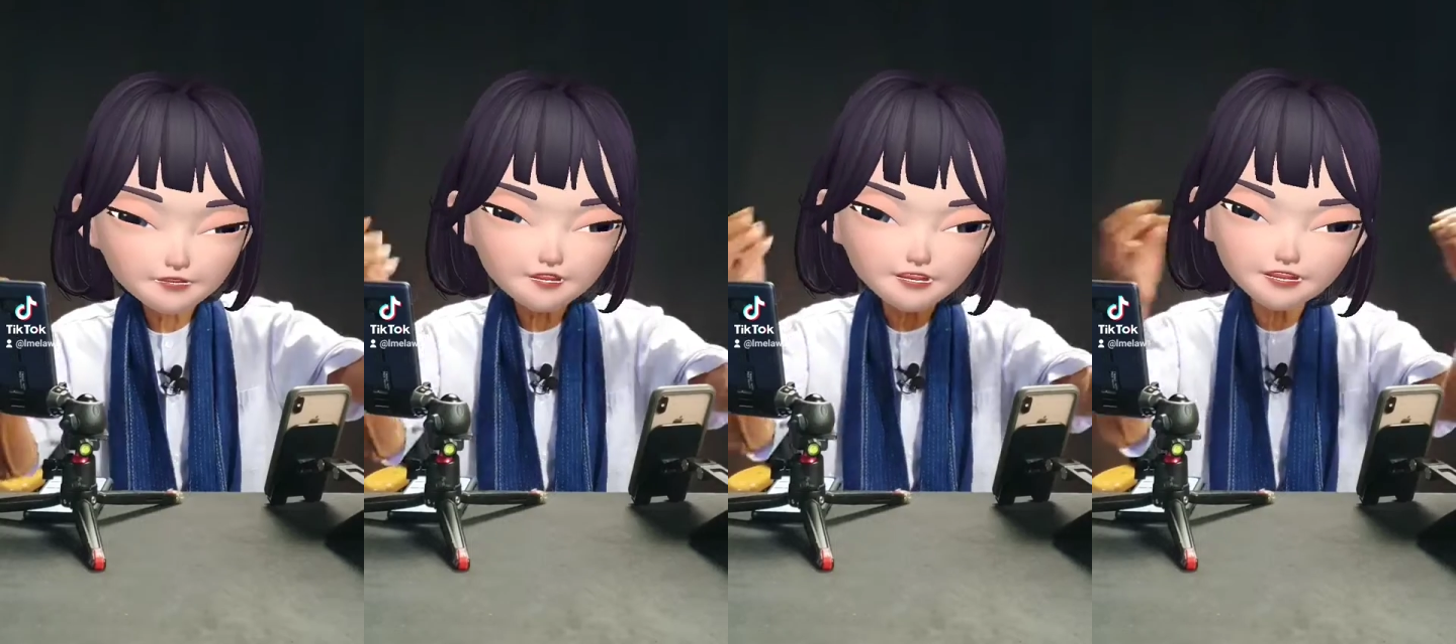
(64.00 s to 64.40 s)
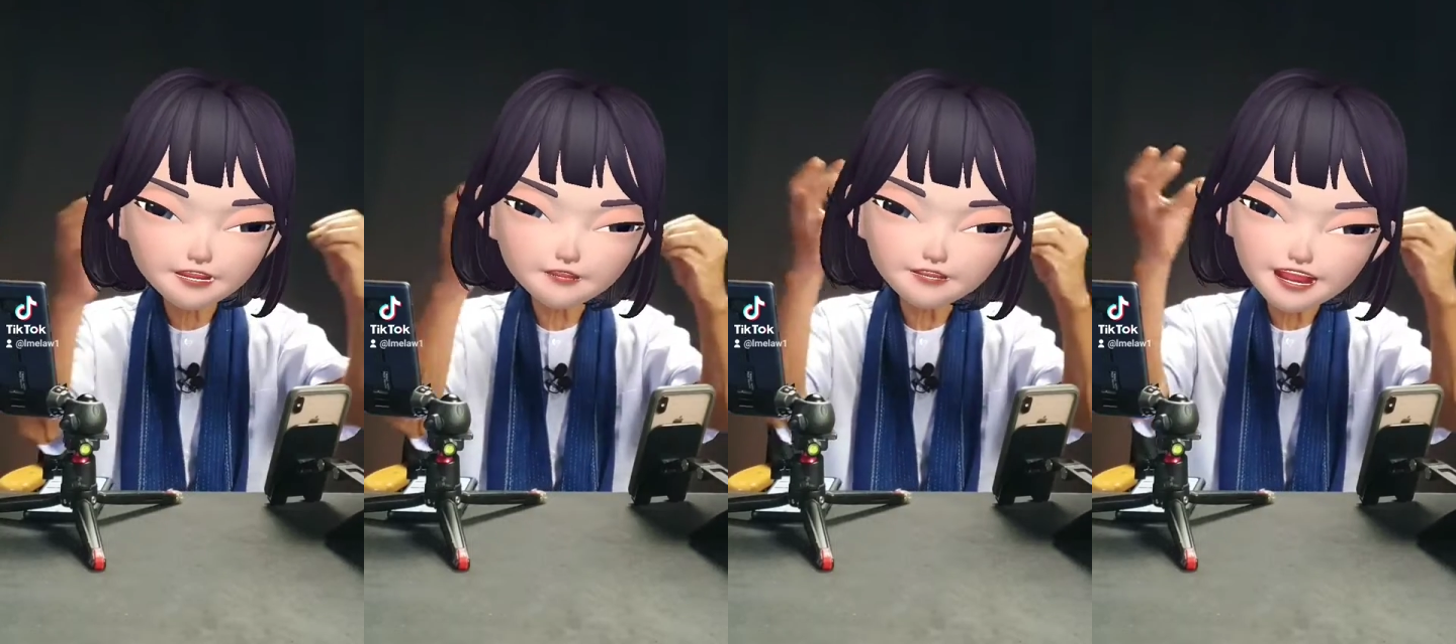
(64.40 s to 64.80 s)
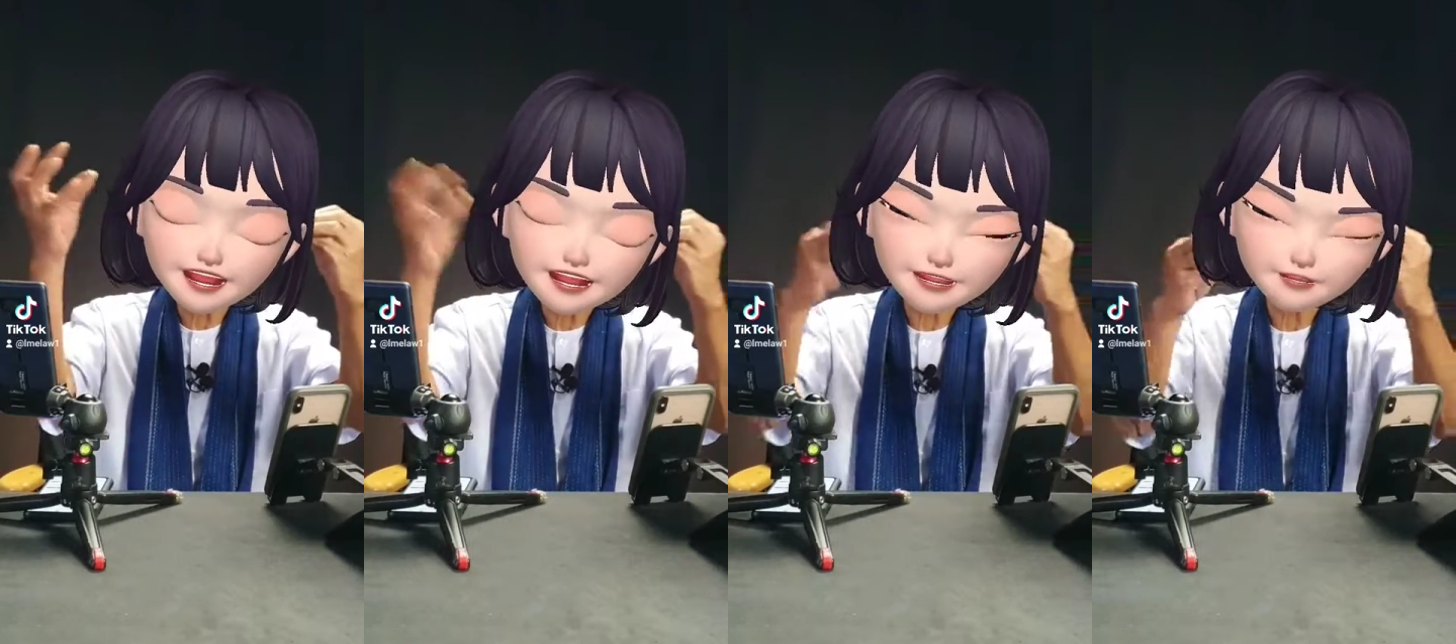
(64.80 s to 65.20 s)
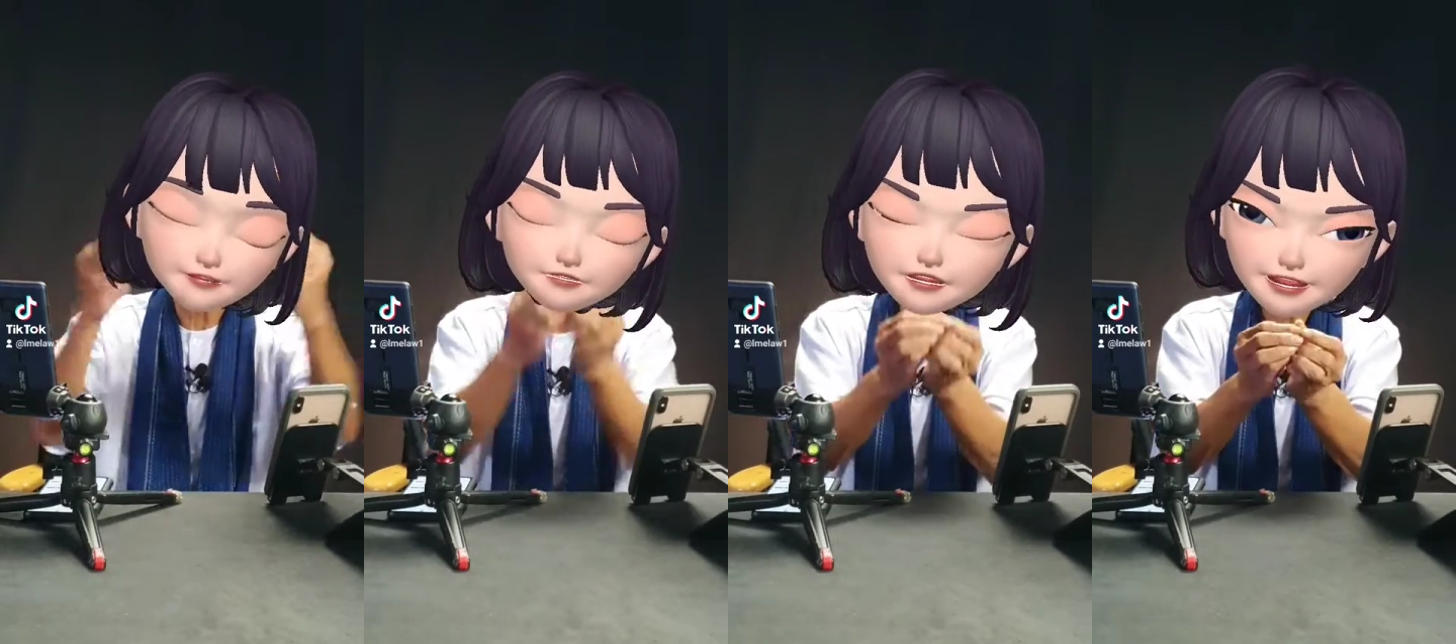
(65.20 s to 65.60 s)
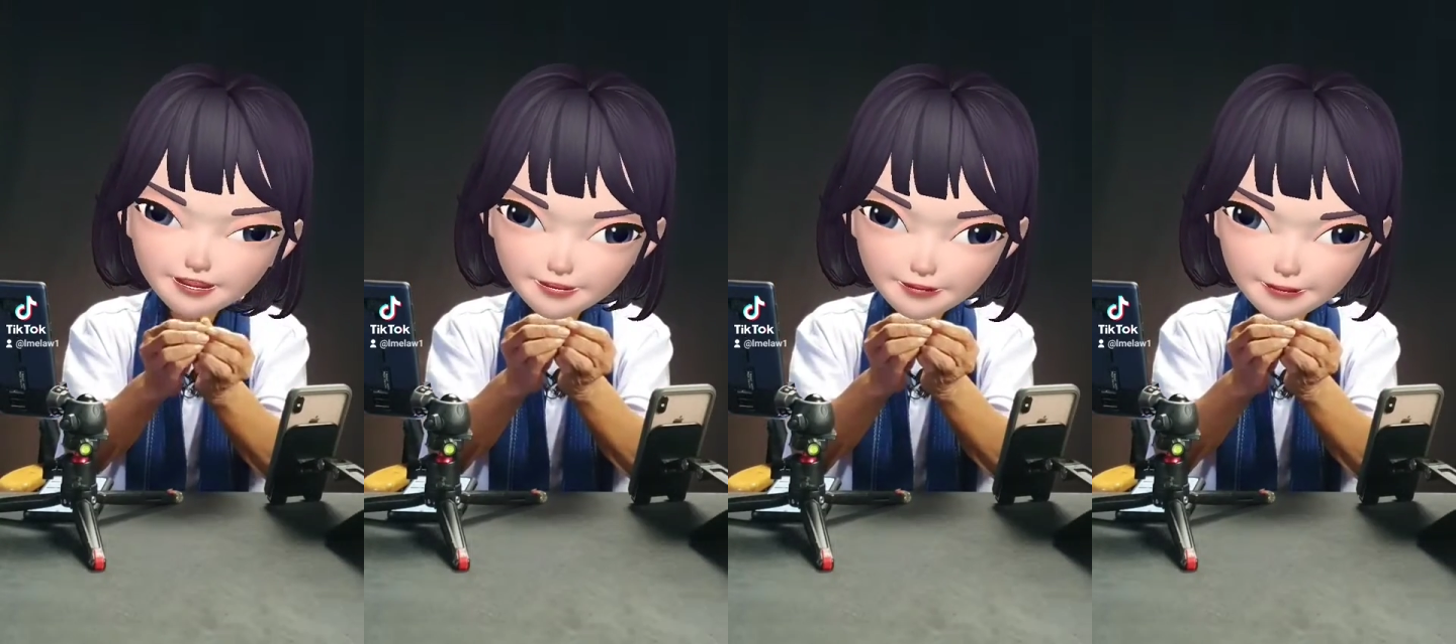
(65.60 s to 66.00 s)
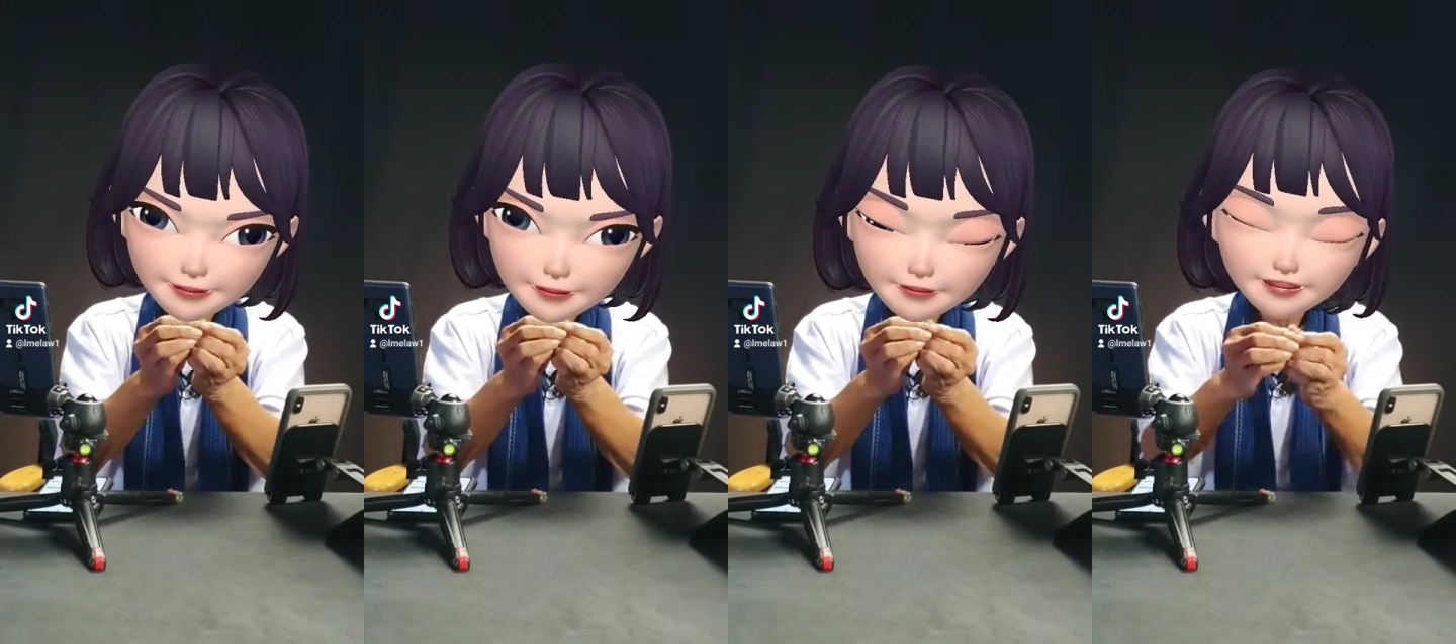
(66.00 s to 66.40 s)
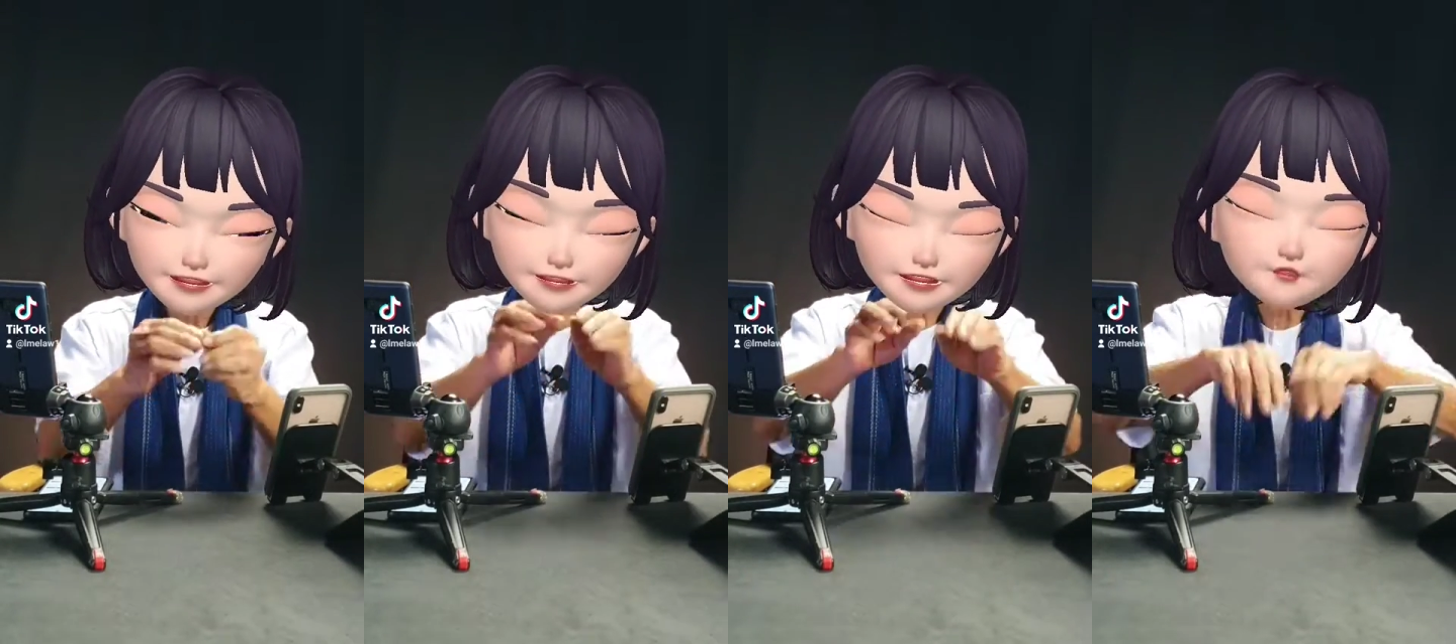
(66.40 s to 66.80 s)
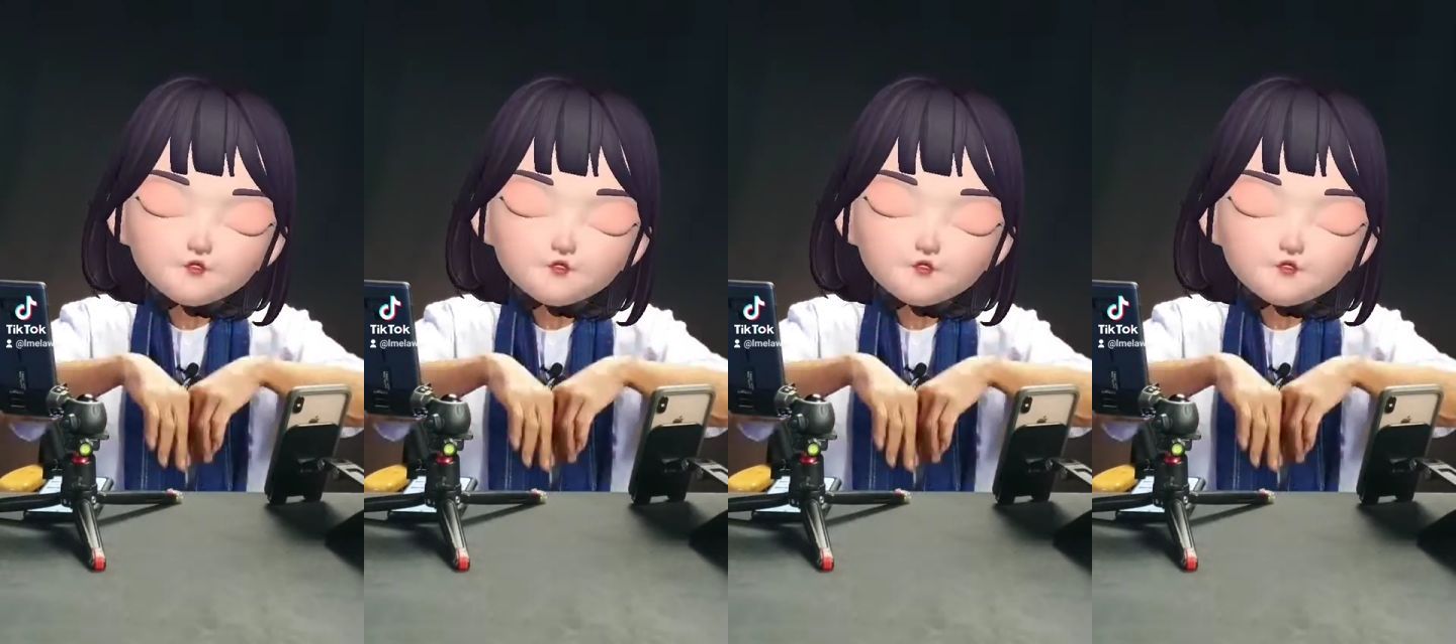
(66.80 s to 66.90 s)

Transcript: สวัสดีกับฝ่ายไข่ของแม่ ใน